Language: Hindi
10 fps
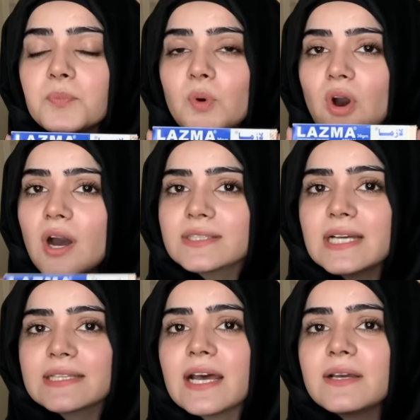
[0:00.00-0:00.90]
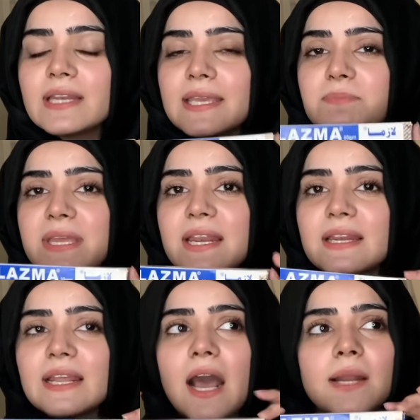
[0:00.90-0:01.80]
बहुत ज्यादा लाइक मेरे
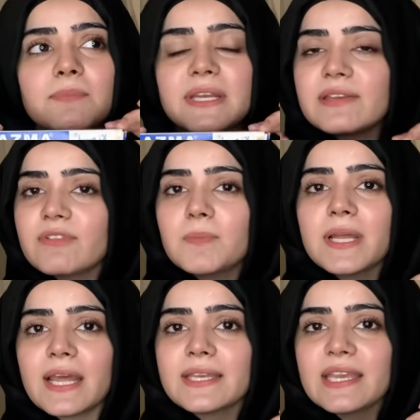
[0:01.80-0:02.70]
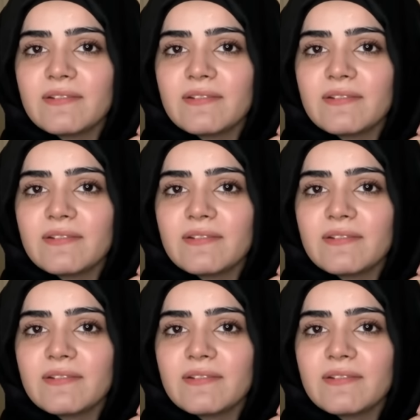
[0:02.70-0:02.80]
लिए अनबिलीवेबल है ये